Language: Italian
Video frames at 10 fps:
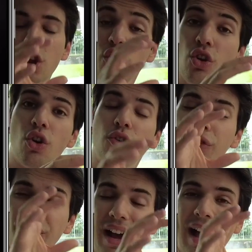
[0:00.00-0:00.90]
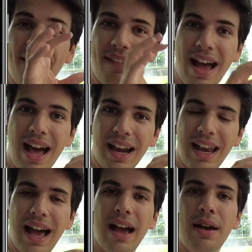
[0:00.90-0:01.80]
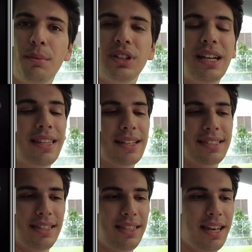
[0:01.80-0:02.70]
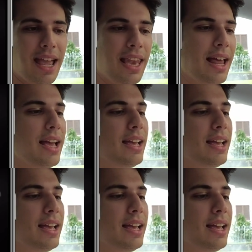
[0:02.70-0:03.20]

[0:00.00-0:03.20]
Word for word: non fa andare la modalità sentinella.